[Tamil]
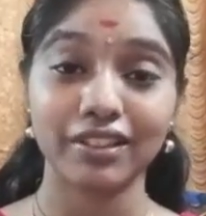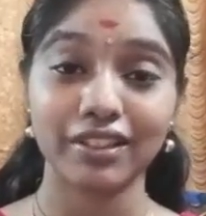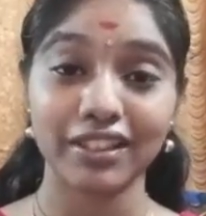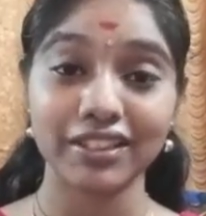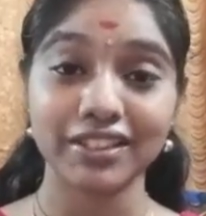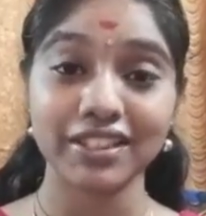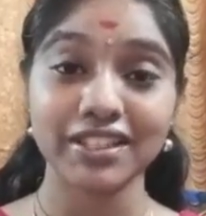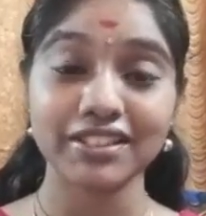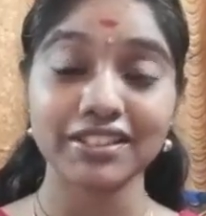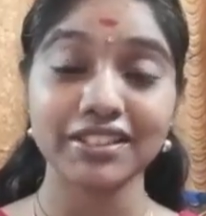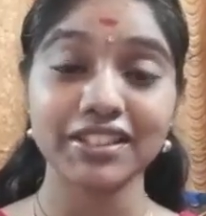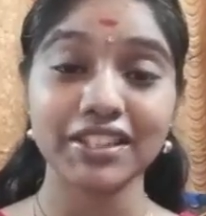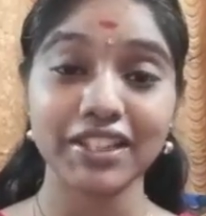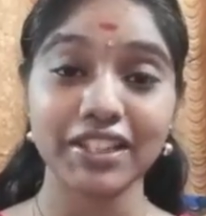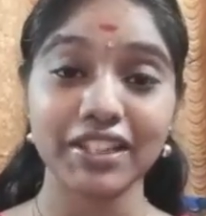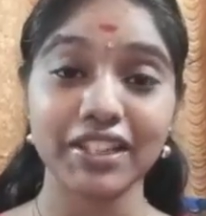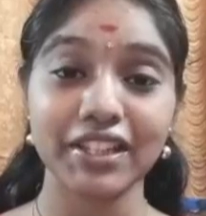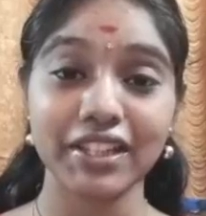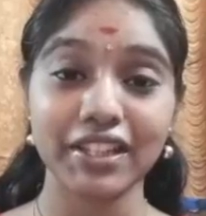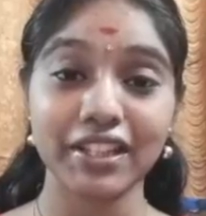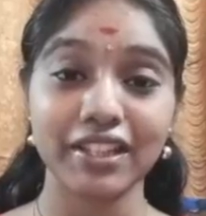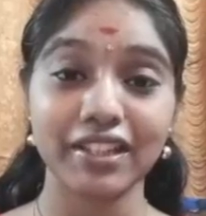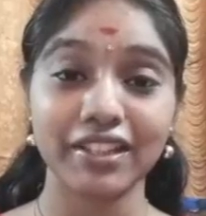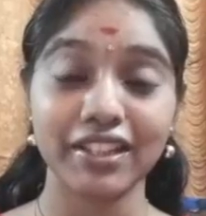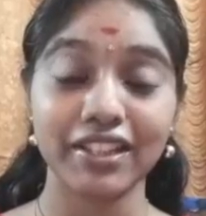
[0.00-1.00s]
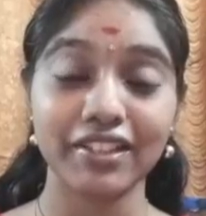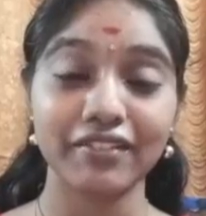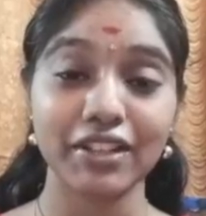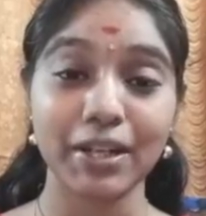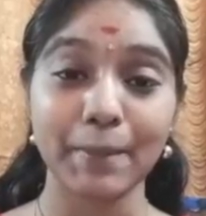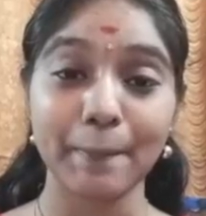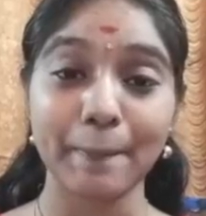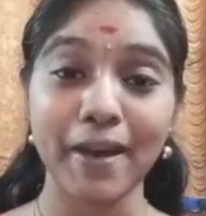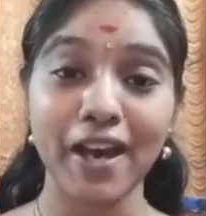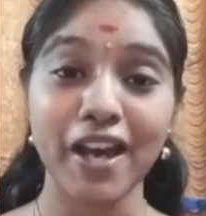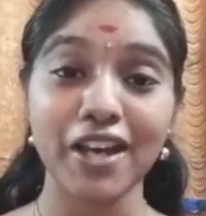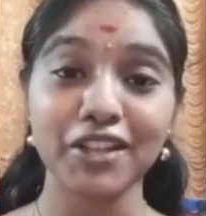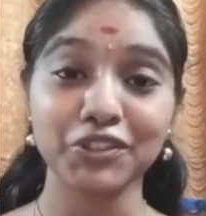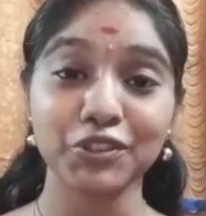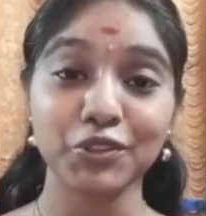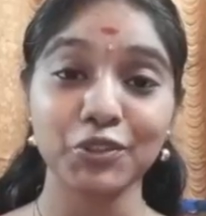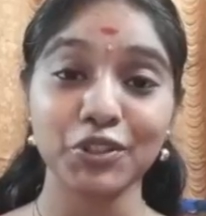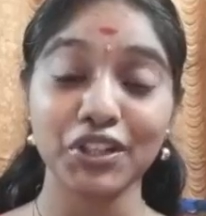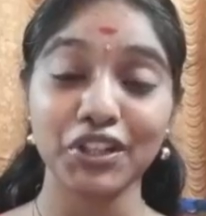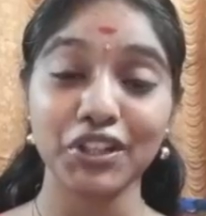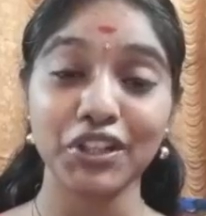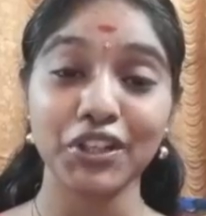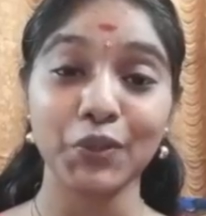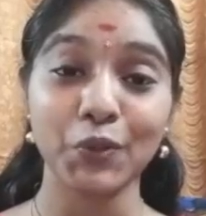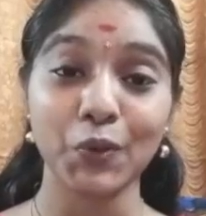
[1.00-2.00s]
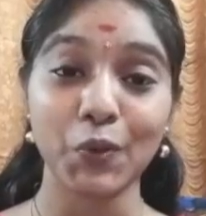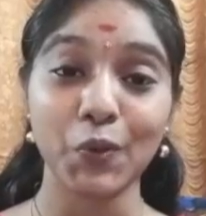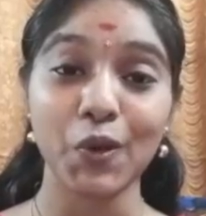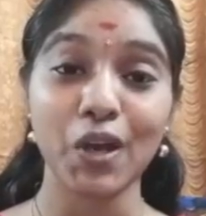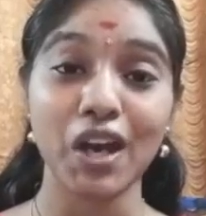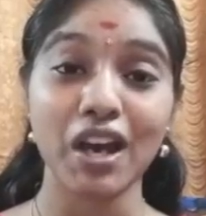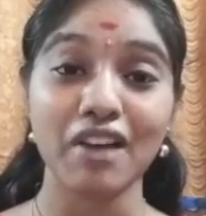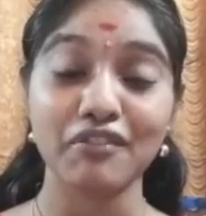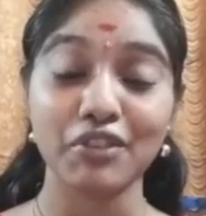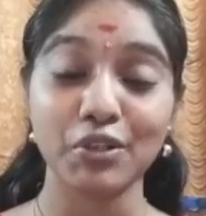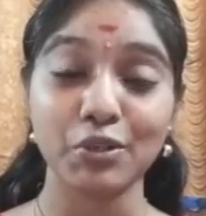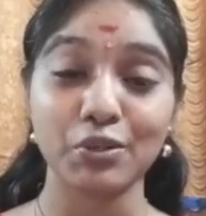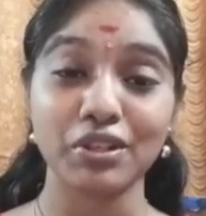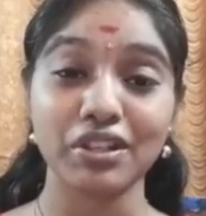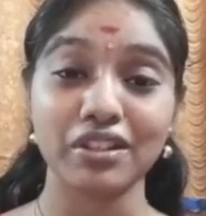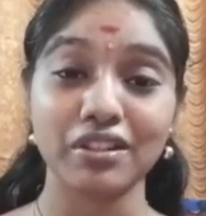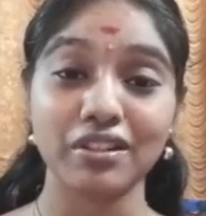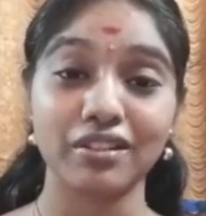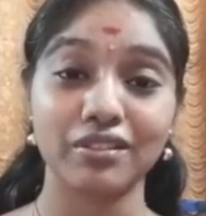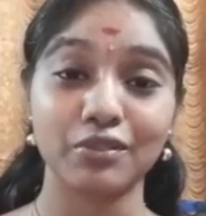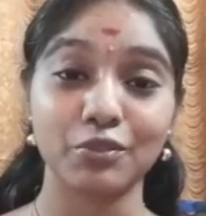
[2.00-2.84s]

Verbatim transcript: அதாவது இவரை பார்த்த உடனே ஓ அவரோட